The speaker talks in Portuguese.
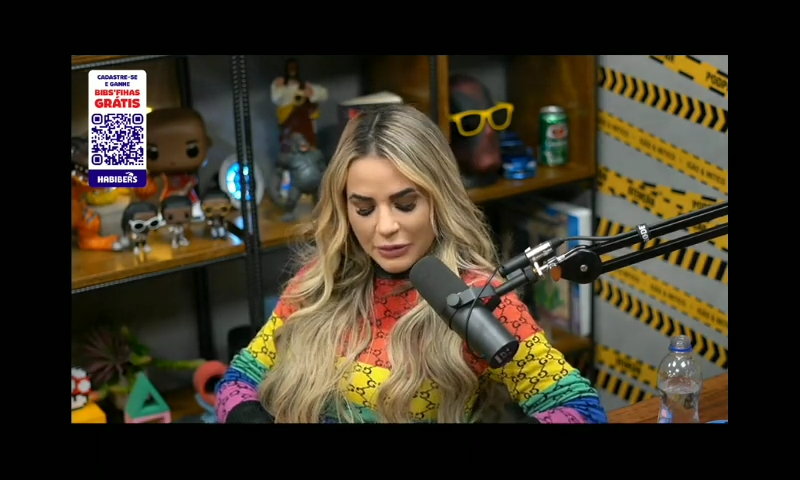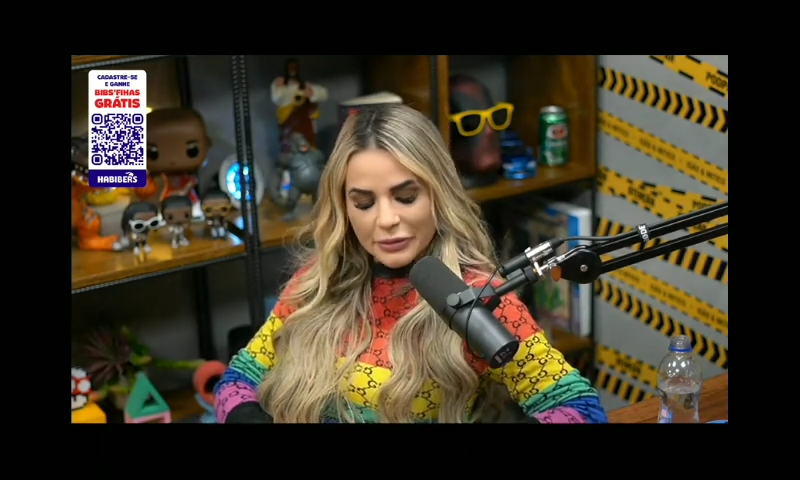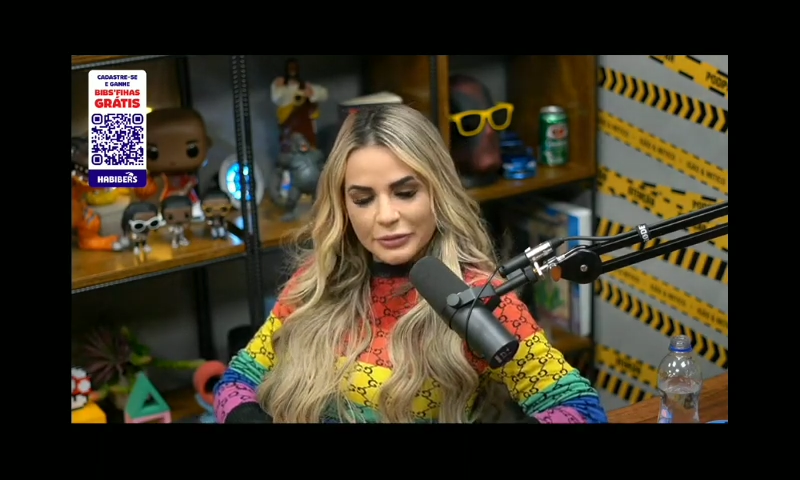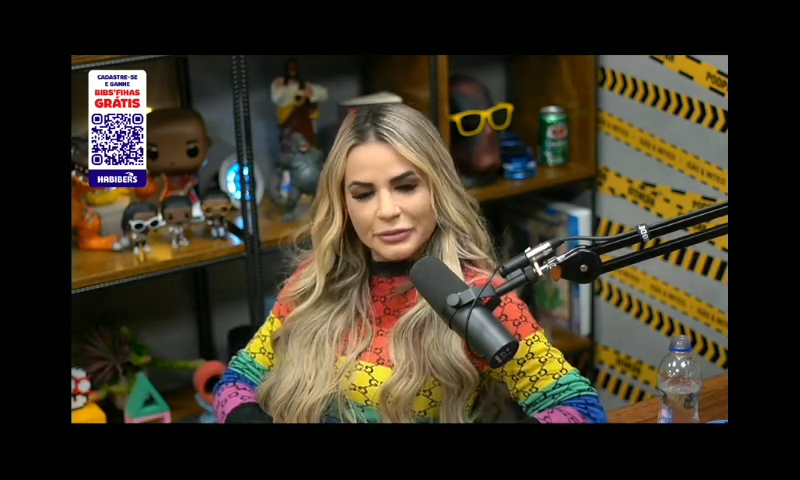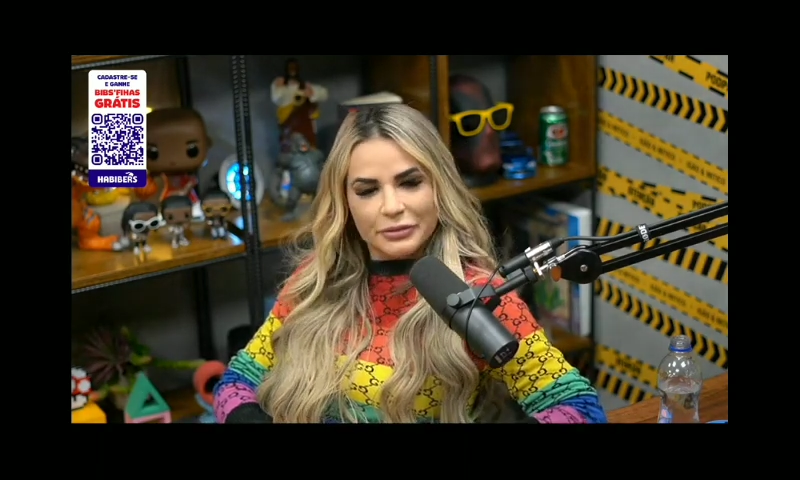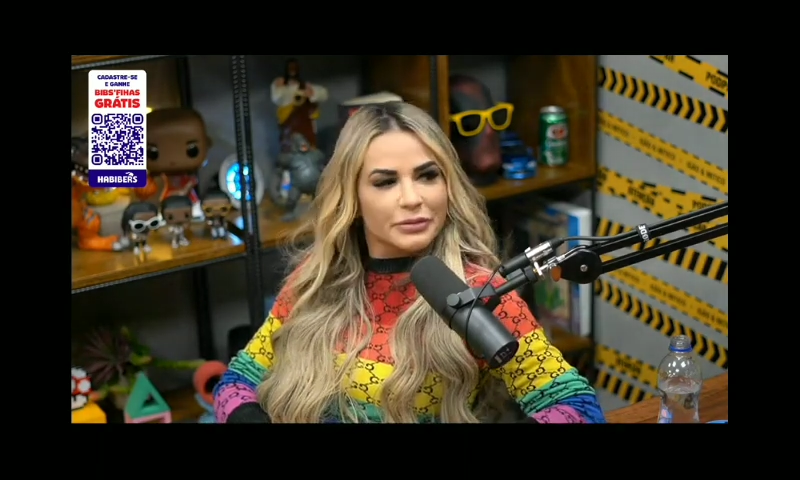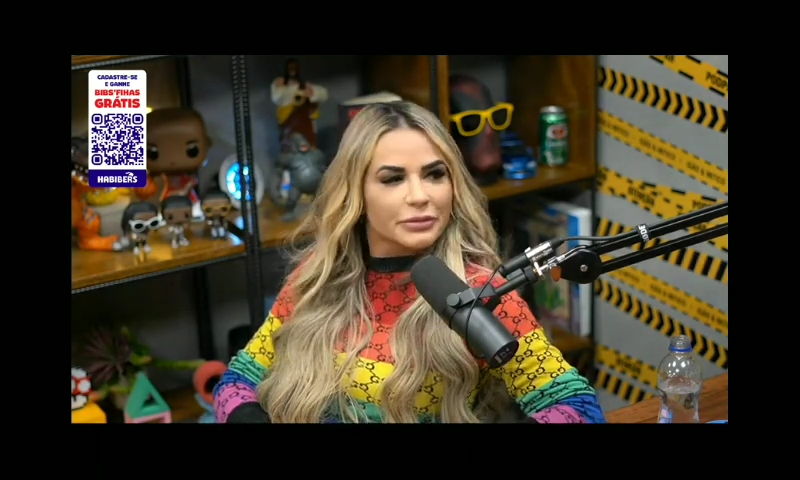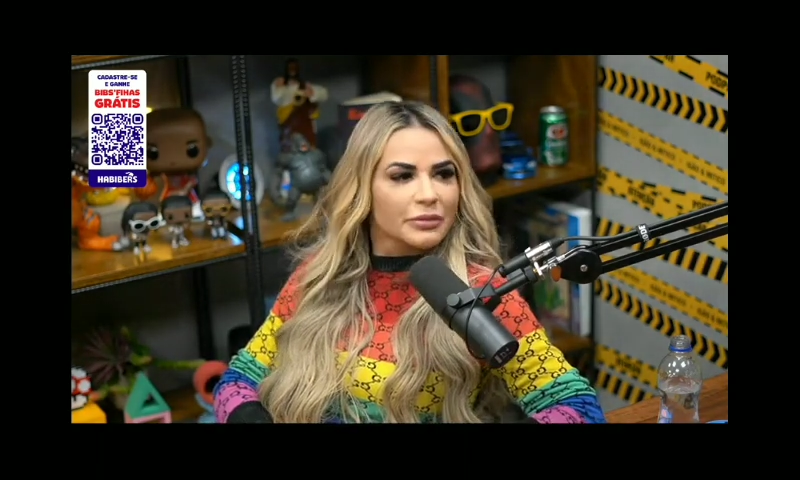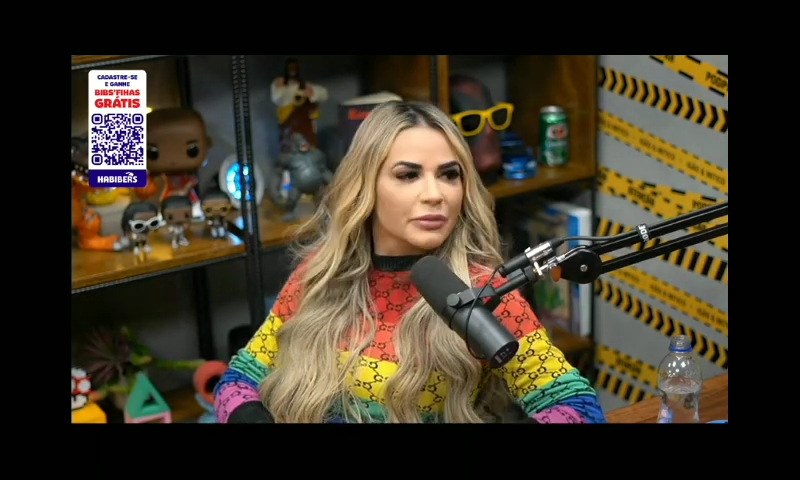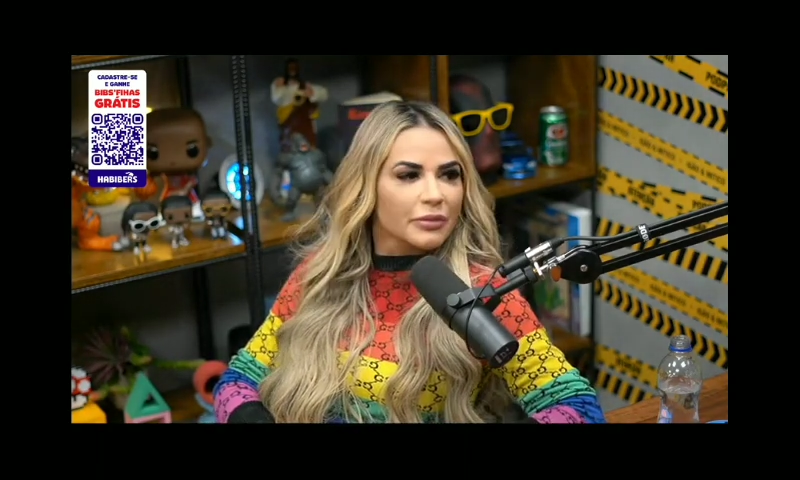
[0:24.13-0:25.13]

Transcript: Nossa, Delane.